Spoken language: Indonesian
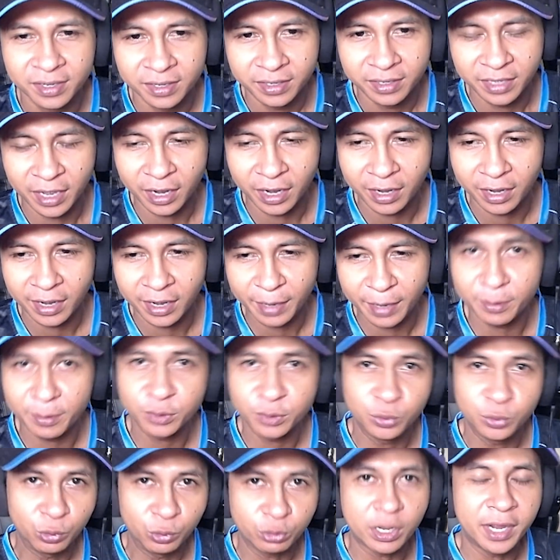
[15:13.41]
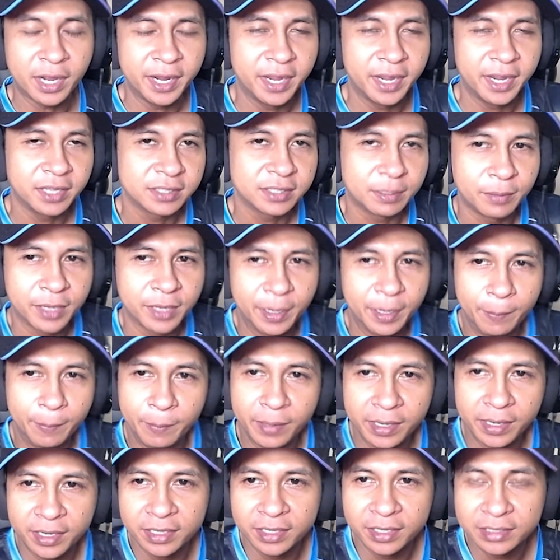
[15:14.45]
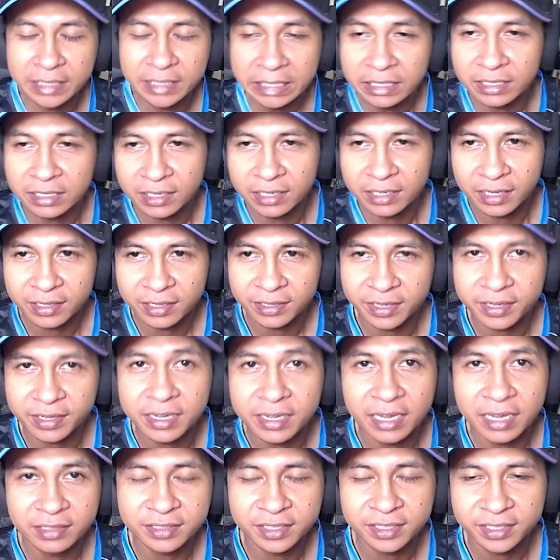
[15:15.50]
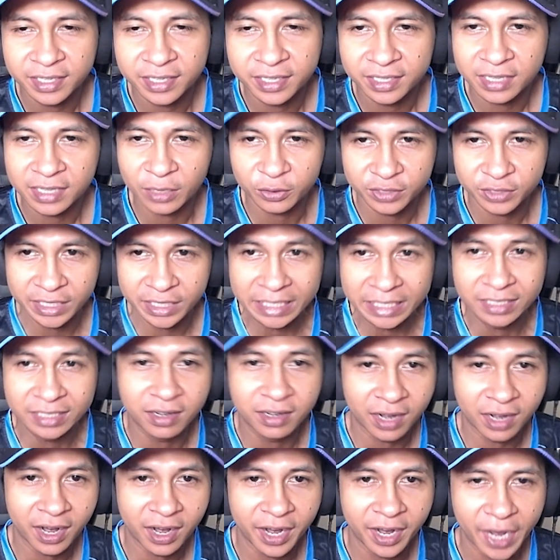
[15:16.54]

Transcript: yang emang suka ya sama gameplaynya si Indra titik Guns ini guys atau si Indra